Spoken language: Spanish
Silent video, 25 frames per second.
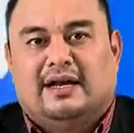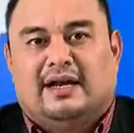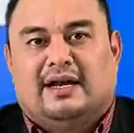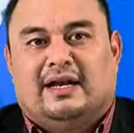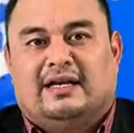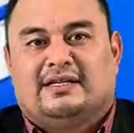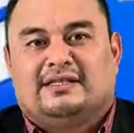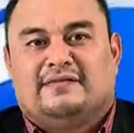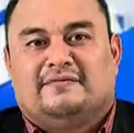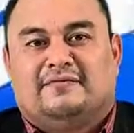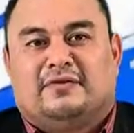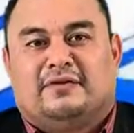
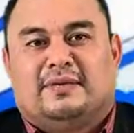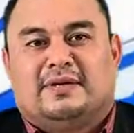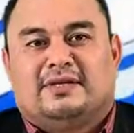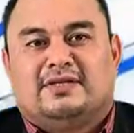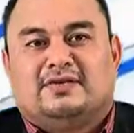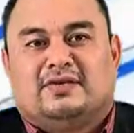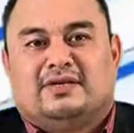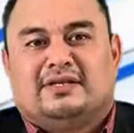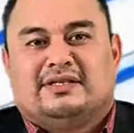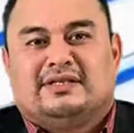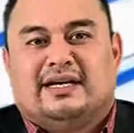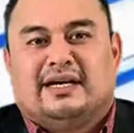Las
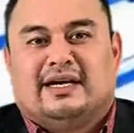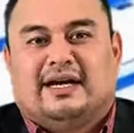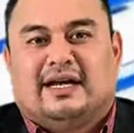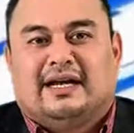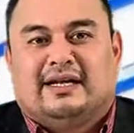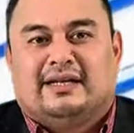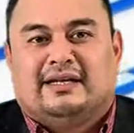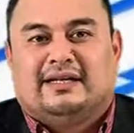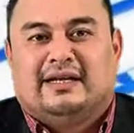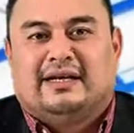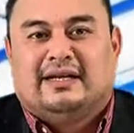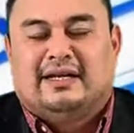informaciones de
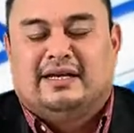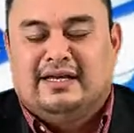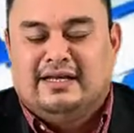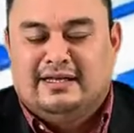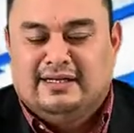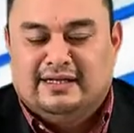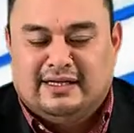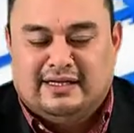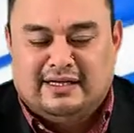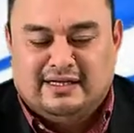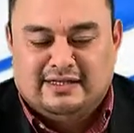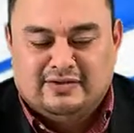carácter
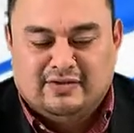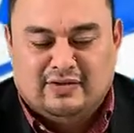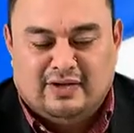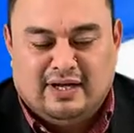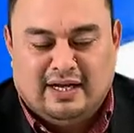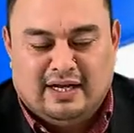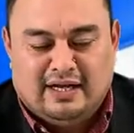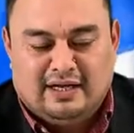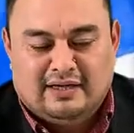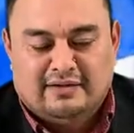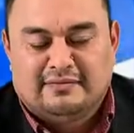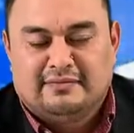
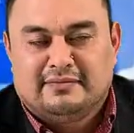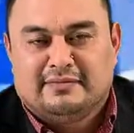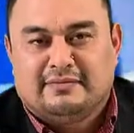internacional,